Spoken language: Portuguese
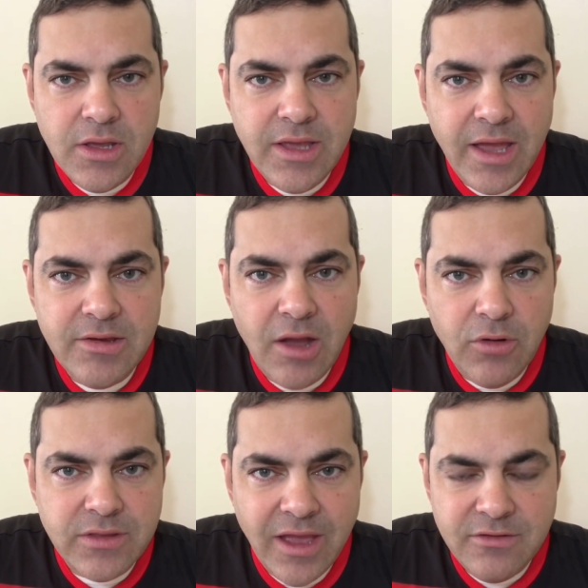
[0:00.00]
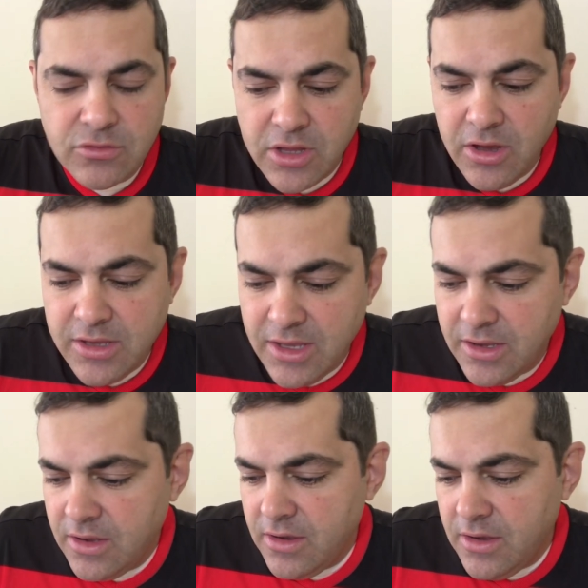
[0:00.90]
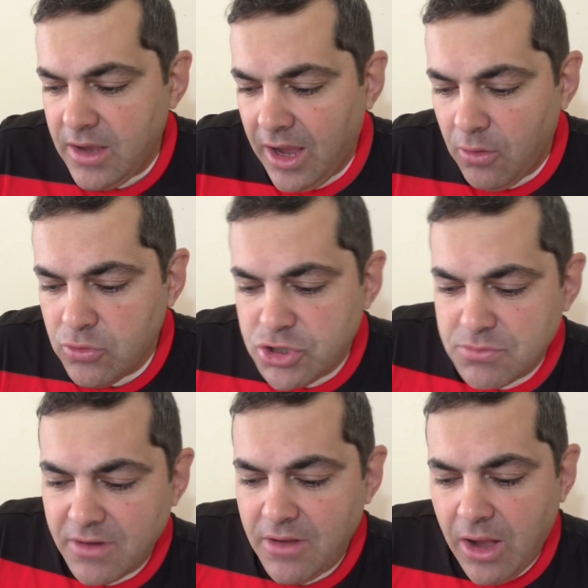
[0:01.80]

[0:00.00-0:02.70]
E aí o que acontece? Eu tenho aqui a última,